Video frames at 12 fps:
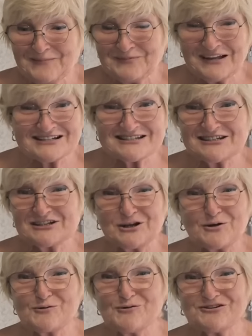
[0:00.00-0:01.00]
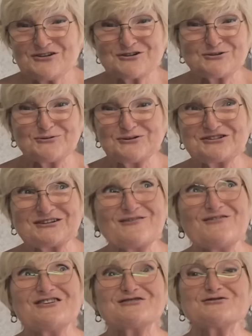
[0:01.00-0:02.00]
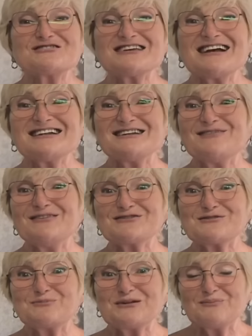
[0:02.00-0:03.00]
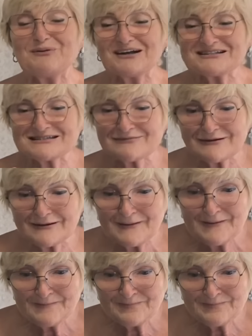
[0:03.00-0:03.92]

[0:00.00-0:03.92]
Нас не догонишь, точно. Вижу цель, не вижу препятствий.